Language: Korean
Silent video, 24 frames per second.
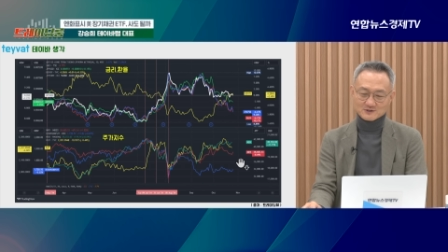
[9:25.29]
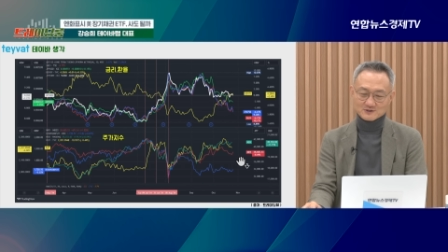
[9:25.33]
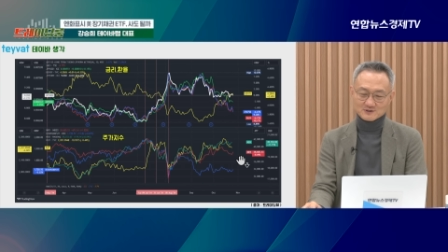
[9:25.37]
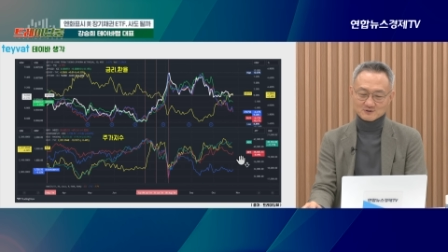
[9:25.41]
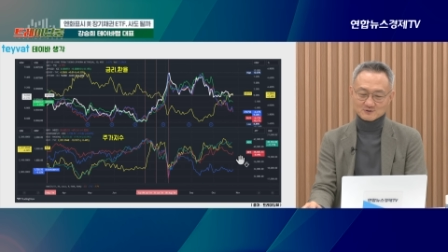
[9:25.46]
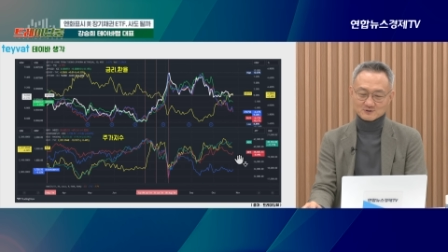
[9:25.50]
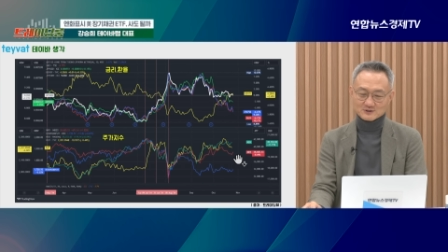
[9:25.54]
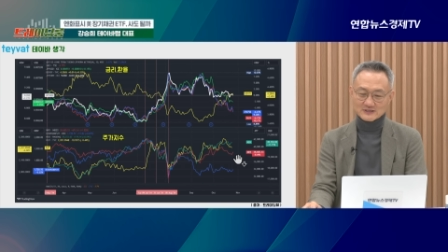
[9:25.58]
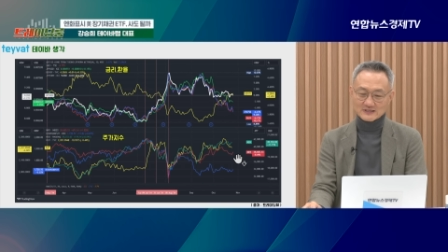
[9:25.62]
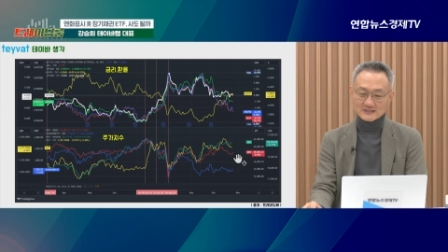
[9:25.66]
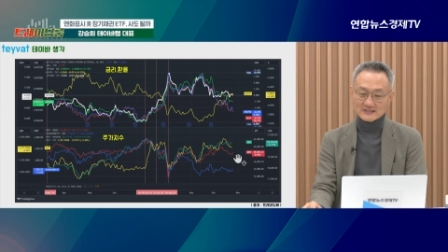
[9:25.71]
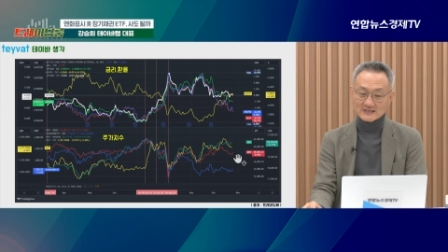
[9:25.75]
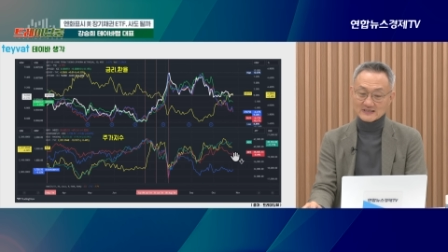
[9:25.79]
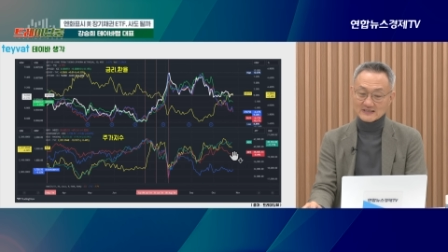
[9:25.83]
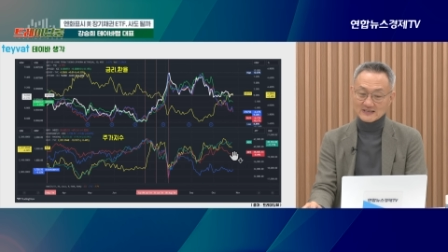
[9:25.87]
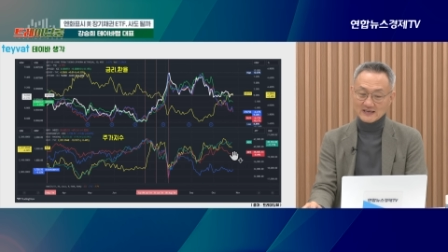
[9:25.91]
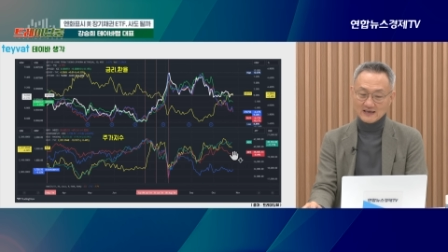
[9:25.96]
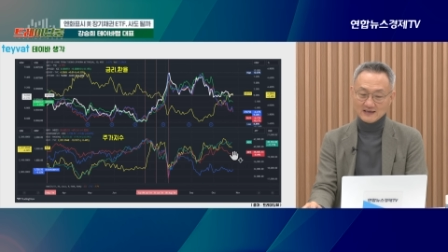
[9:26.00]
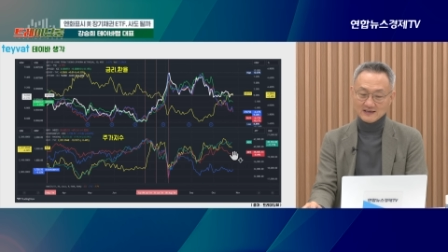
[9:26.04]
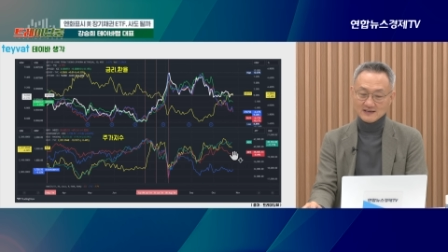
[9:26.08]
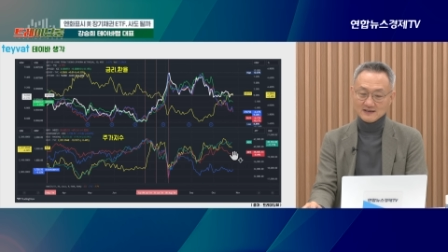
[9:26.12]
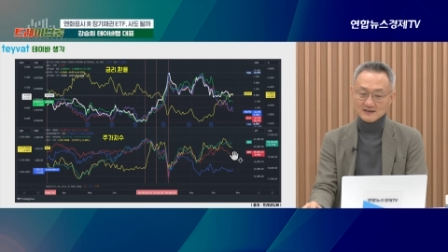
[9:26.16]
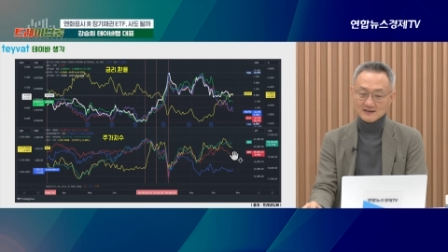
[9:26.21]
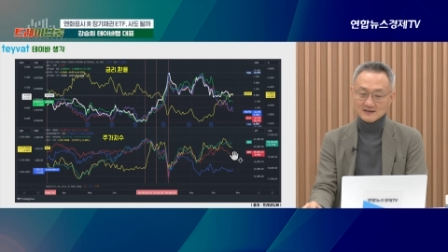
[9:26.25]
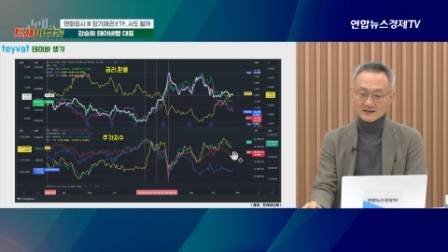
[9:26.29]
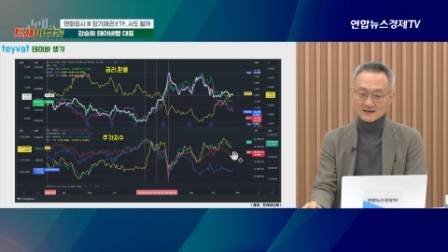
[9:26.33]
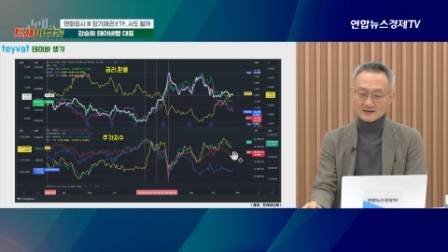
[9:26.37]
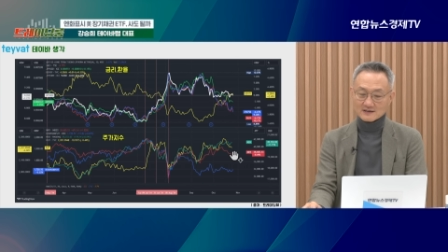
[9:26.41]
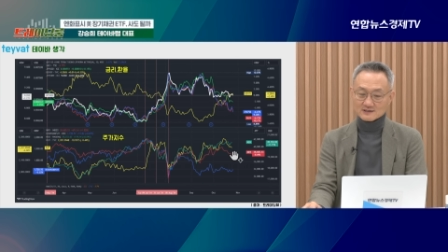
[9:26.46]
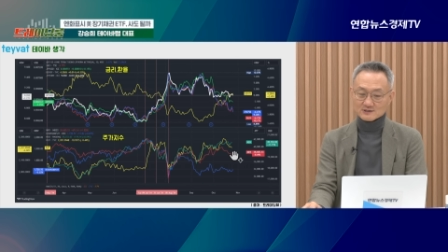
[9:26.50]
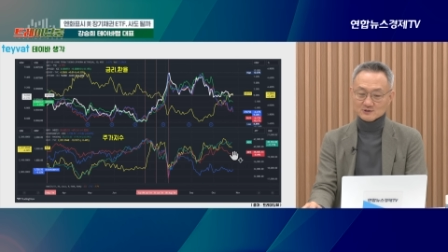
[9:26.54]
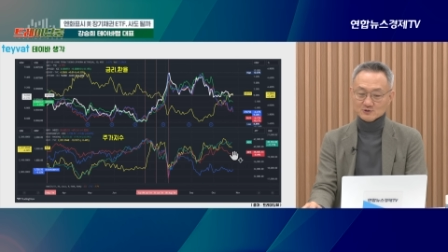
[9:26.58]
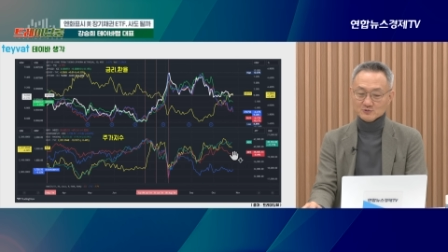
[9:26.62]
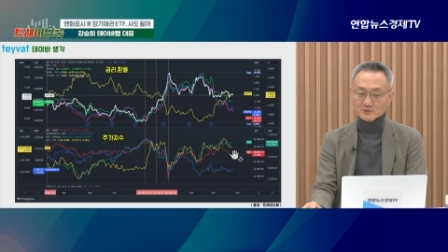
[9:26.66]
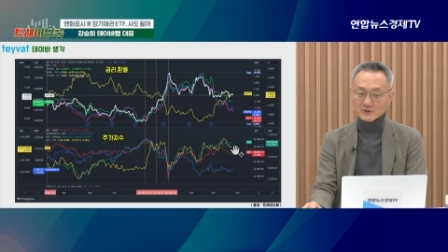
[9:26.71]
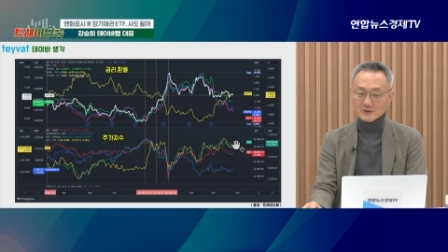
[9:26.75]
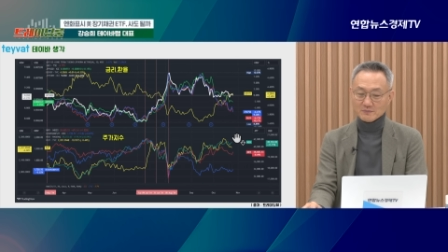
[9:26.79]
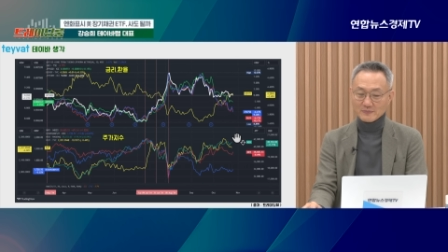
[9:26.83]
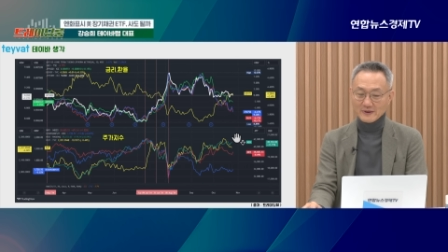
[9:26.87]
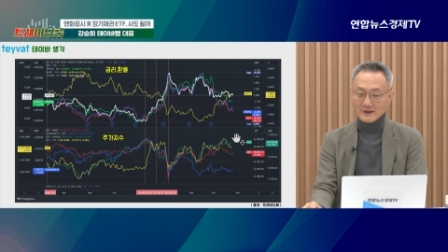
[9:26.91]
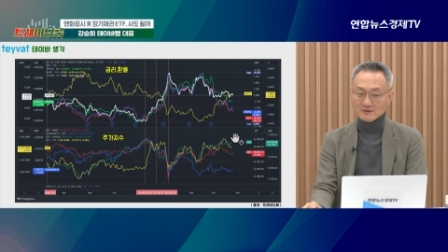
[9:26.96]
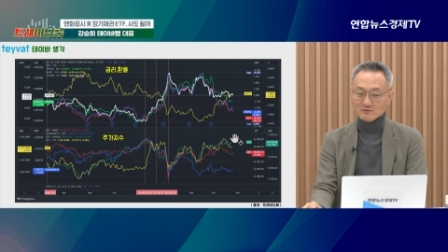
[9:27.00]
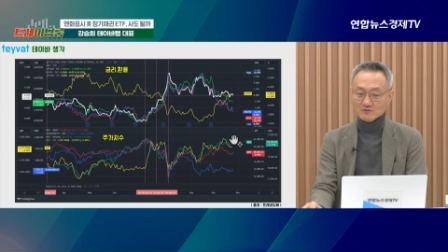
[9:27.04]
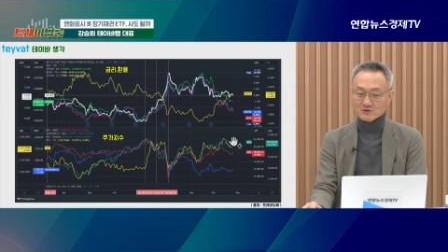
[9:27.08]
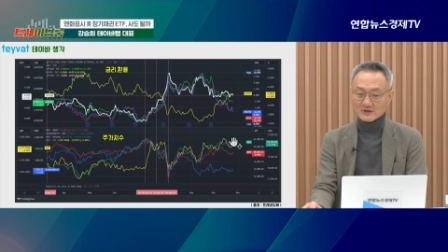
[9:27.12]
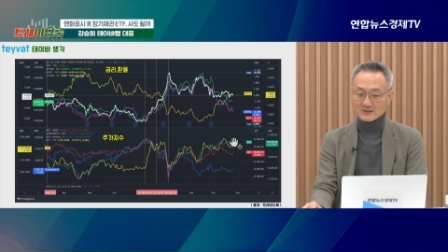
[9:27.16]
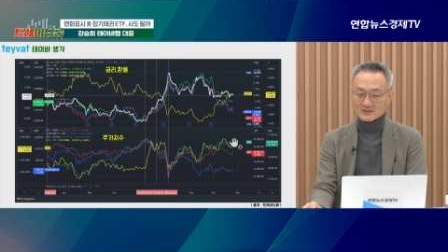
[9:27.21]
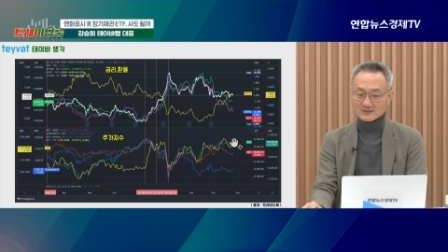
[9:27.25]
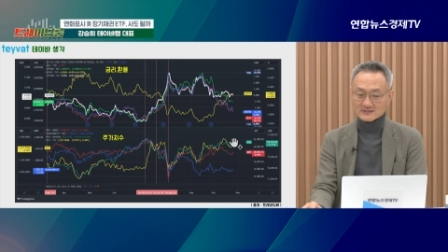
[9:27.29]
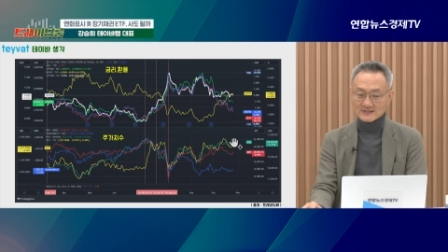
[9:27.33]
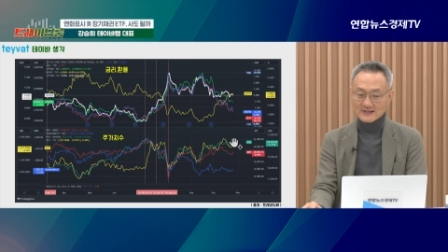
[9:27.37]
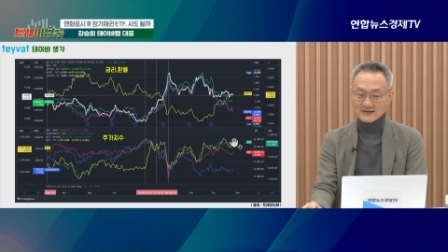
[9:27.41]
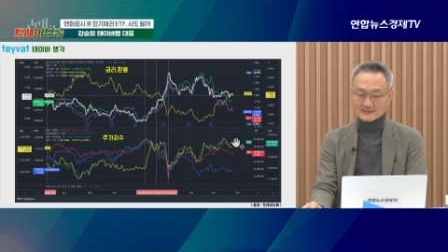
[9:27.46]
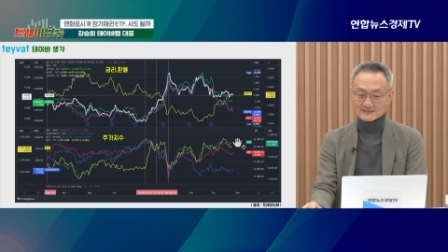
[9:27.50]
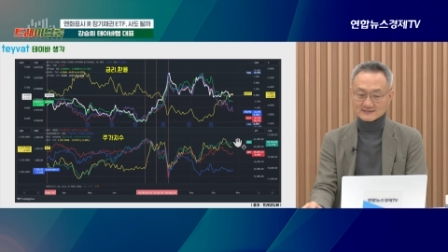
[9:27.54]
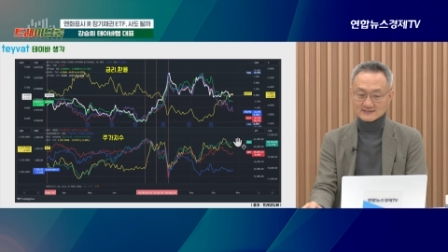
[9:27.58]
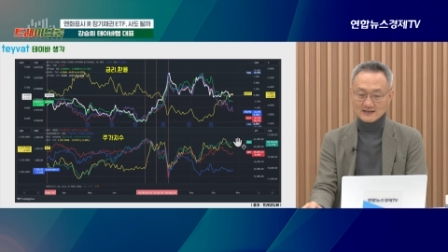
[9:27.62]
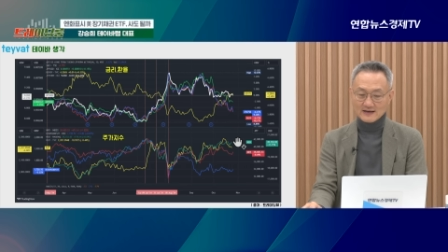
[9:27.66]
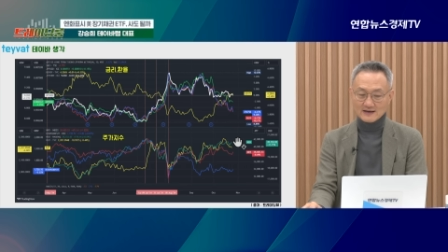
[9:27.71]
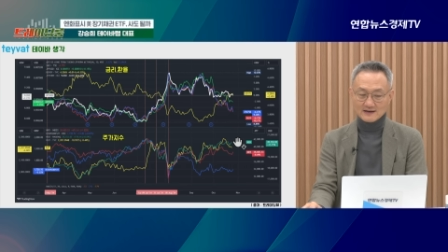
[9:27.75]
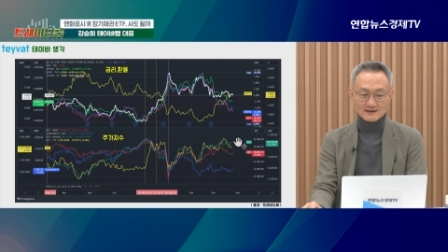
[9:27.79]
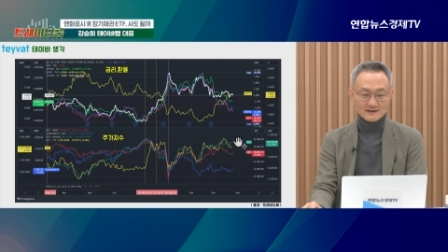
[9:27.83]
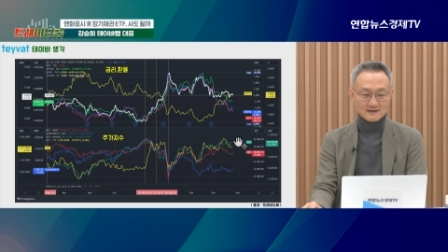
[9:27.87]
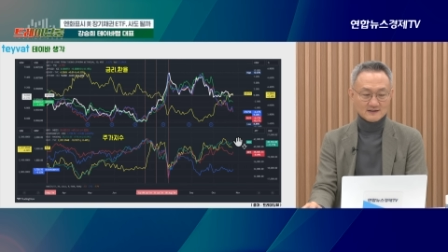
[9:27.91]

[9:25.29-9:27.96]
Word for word: 그리고 이제 니케이, 그 위에 맨 위에는 나스닥.